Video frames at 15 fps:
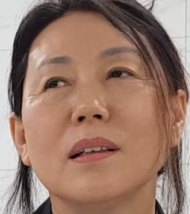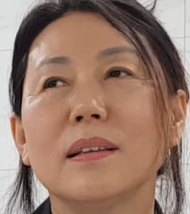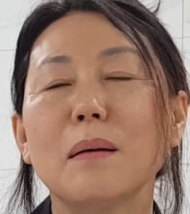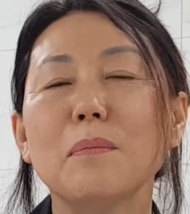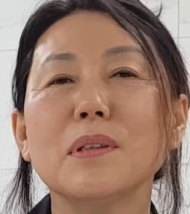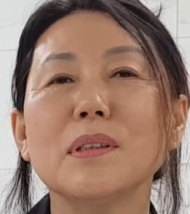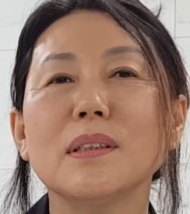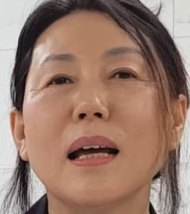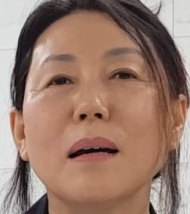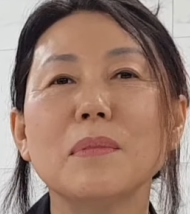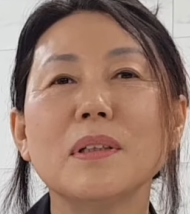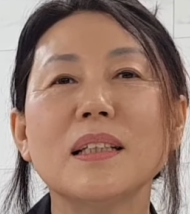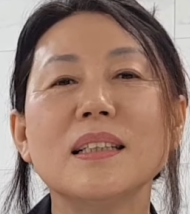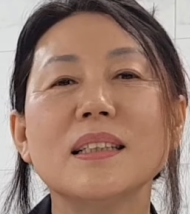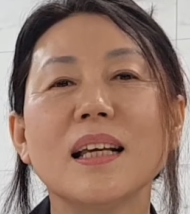나머지
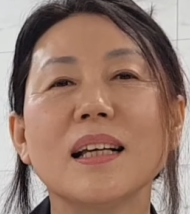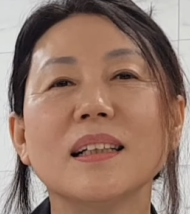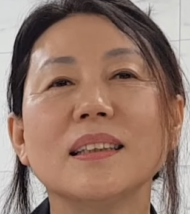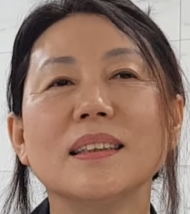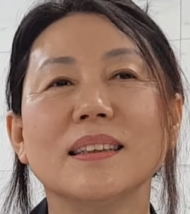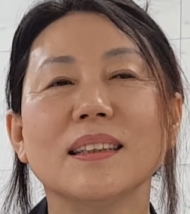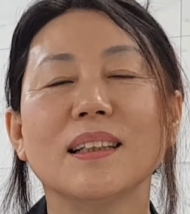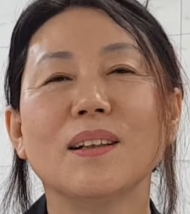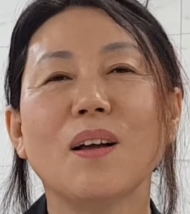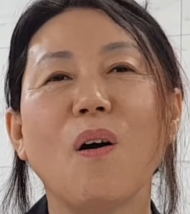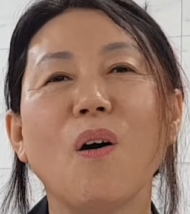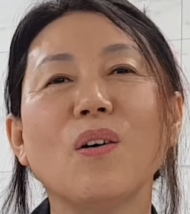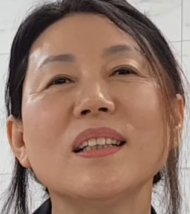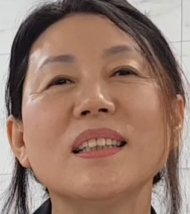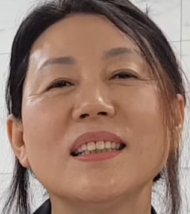남은 인생은 이제
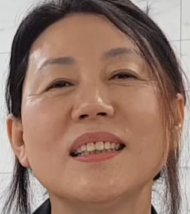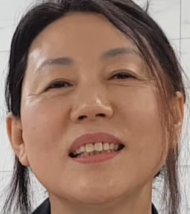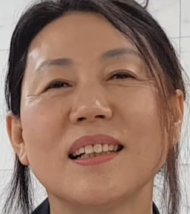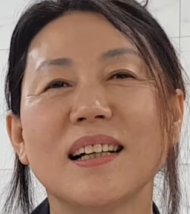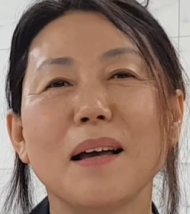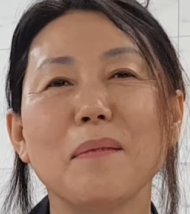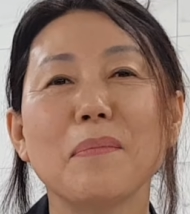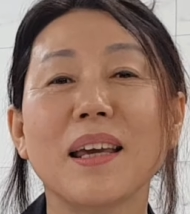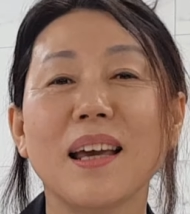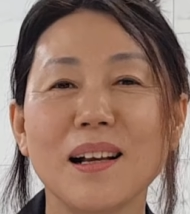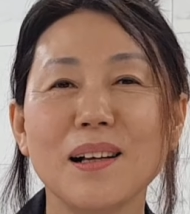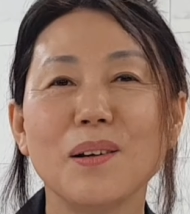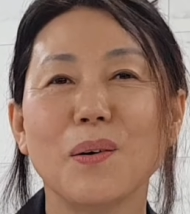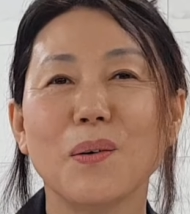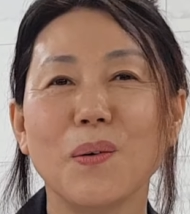어르신들과 함께
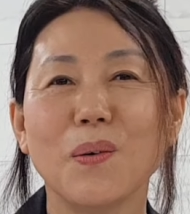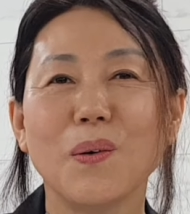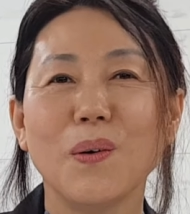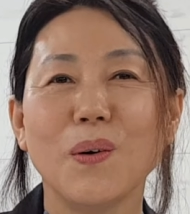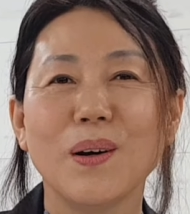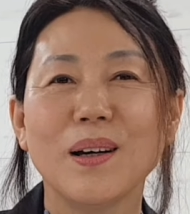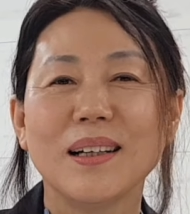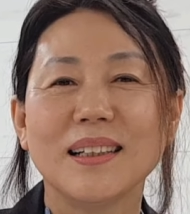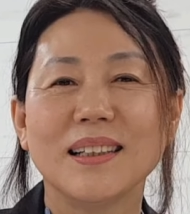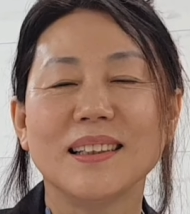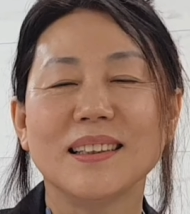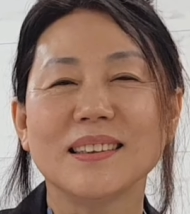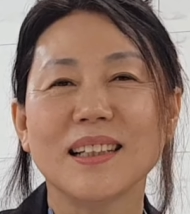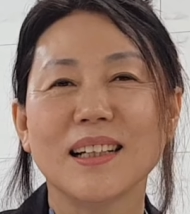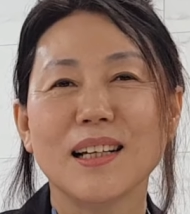하려고
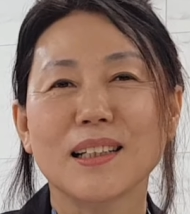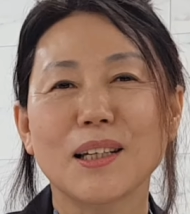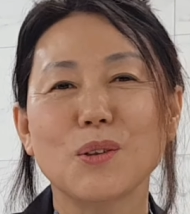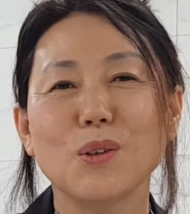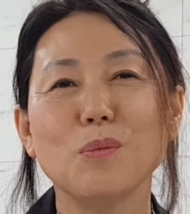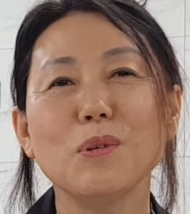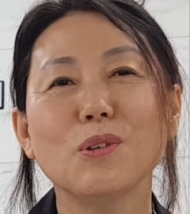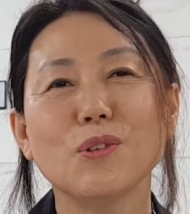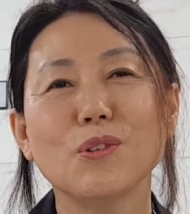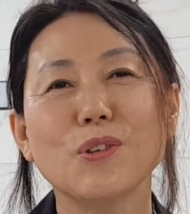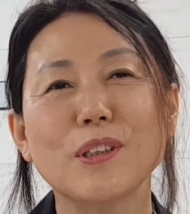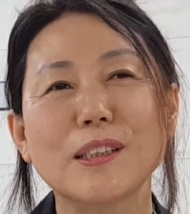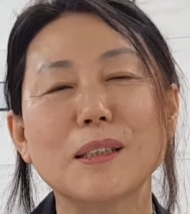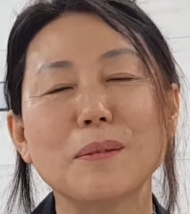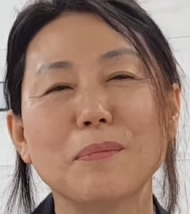어, 제가 이렇게 꿈을
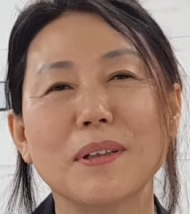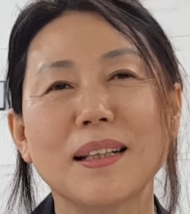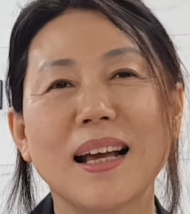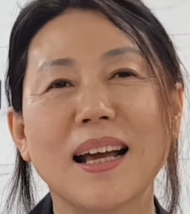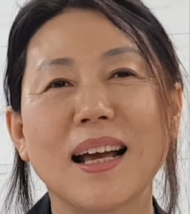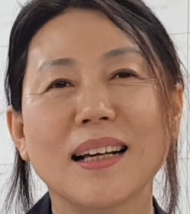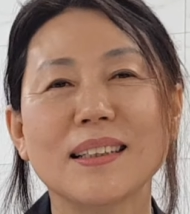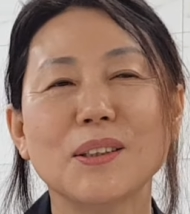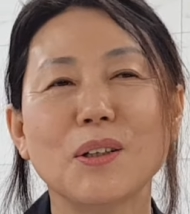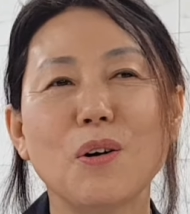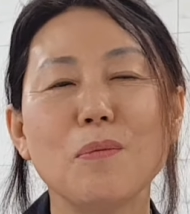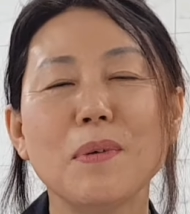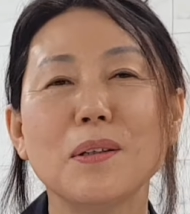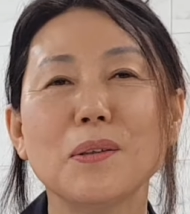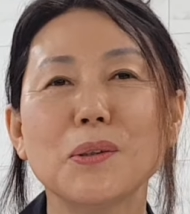꾸고 있습니다.
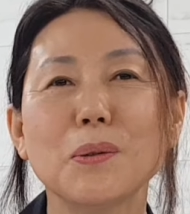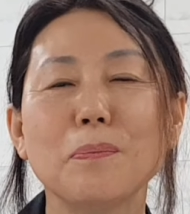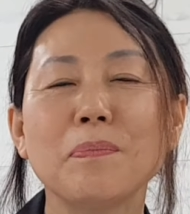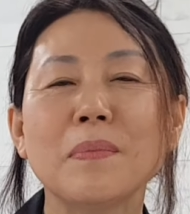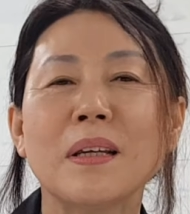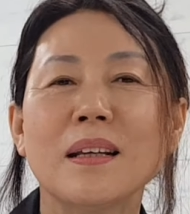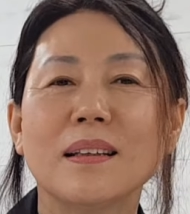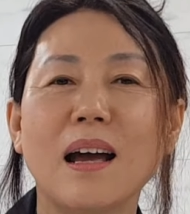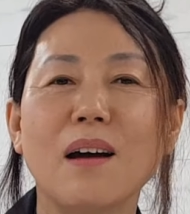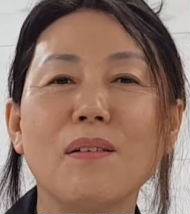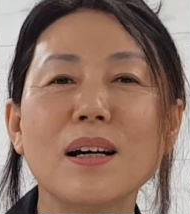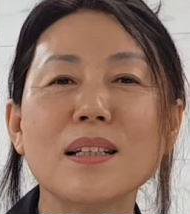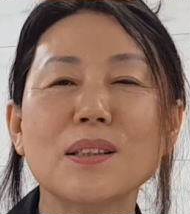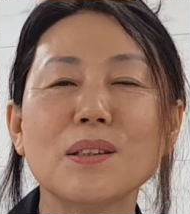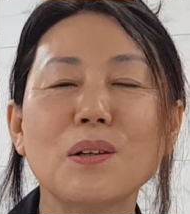처음에는 좀
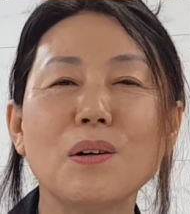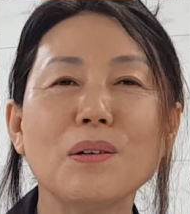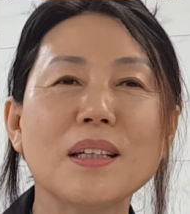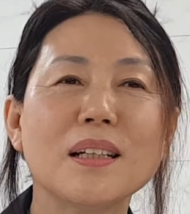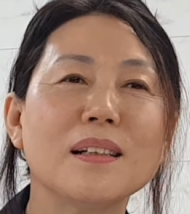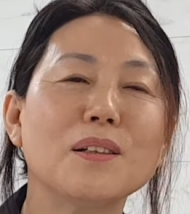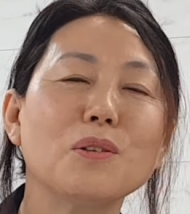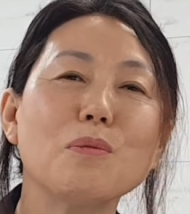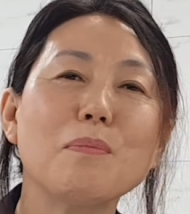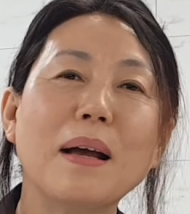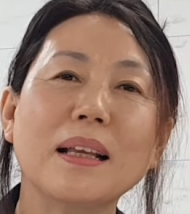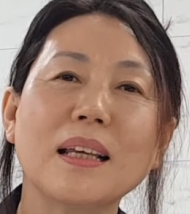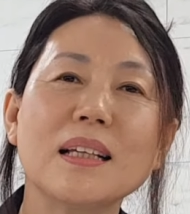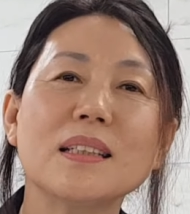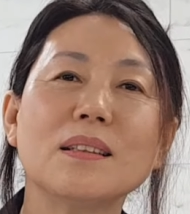당황스러운 일들도
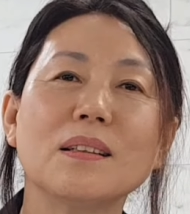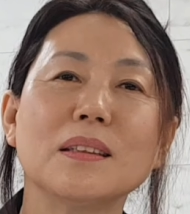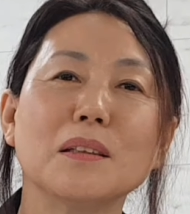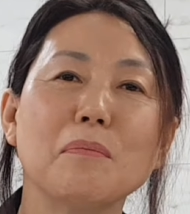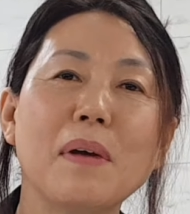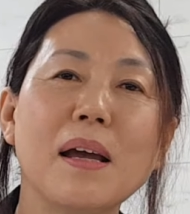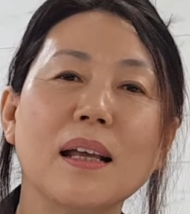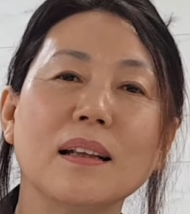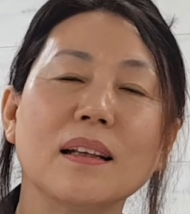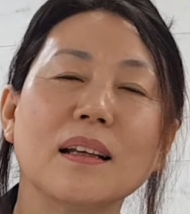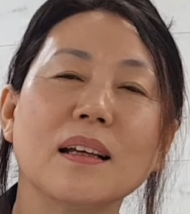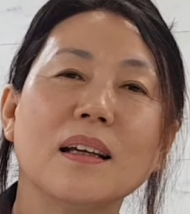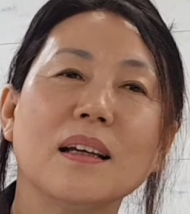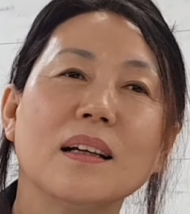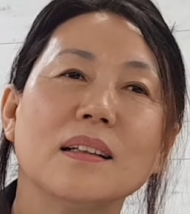많이 있었지만
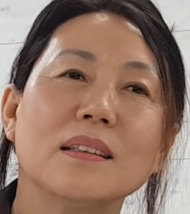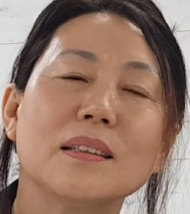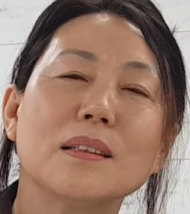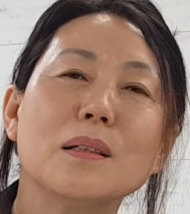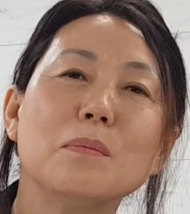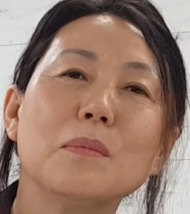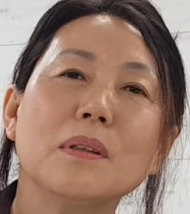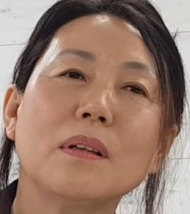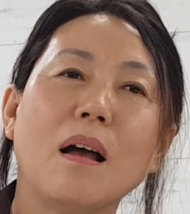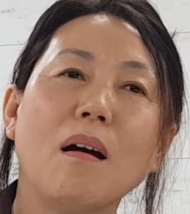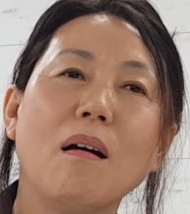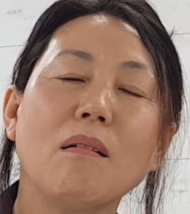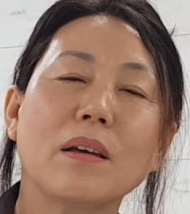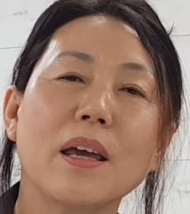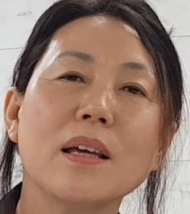지금은
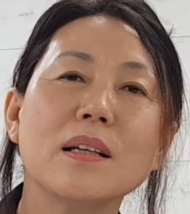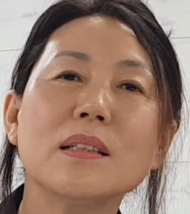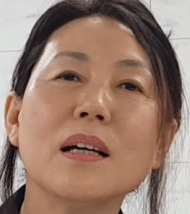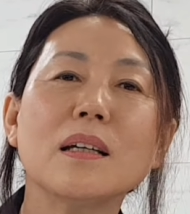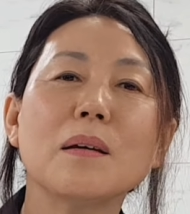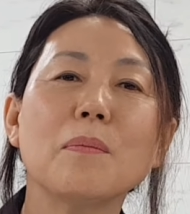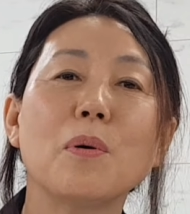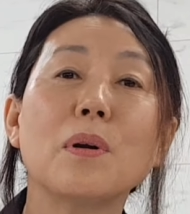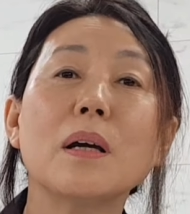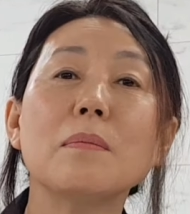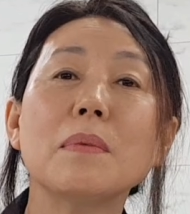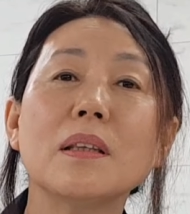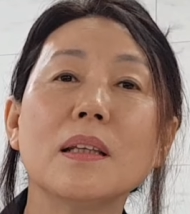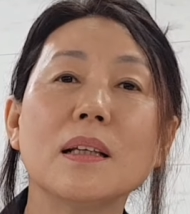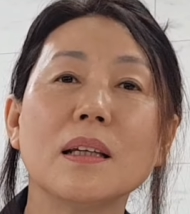어, 굉장히
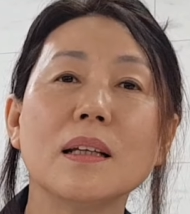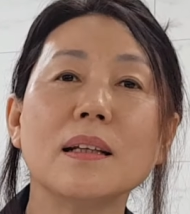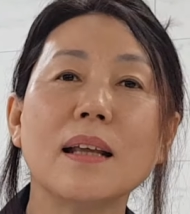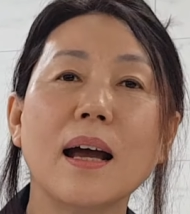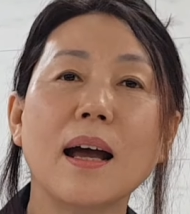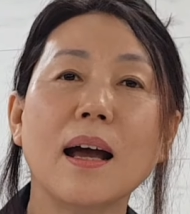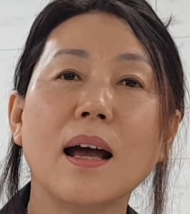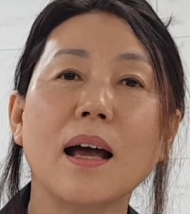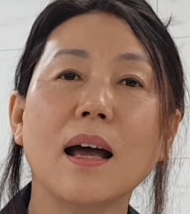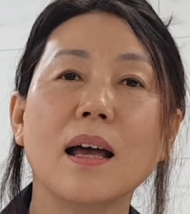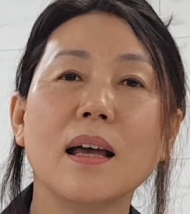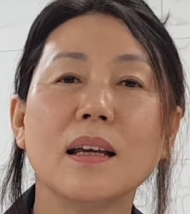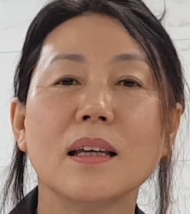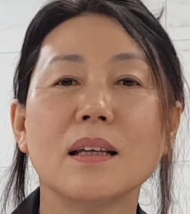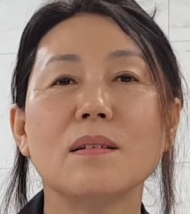보람 있는 일이다.
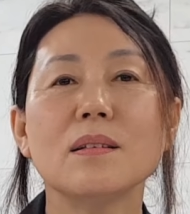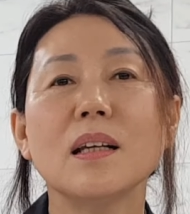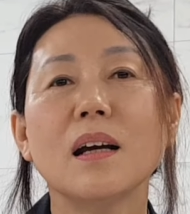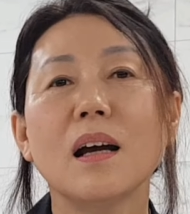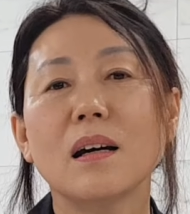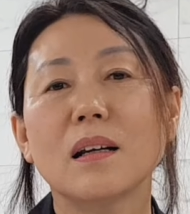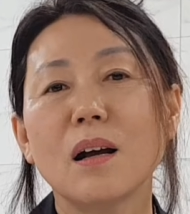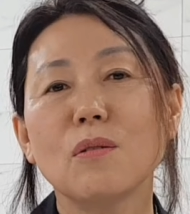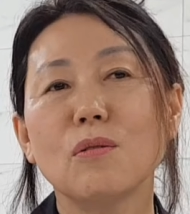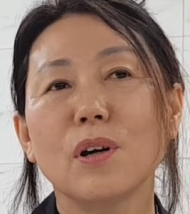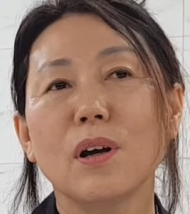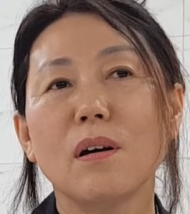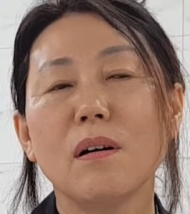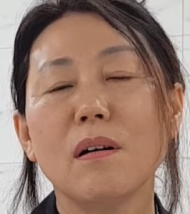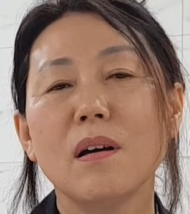이런 생각을
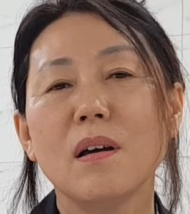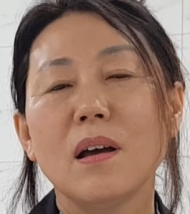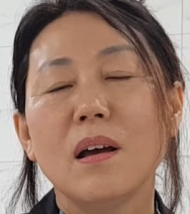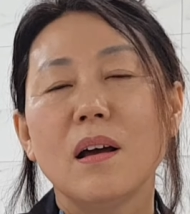하고요.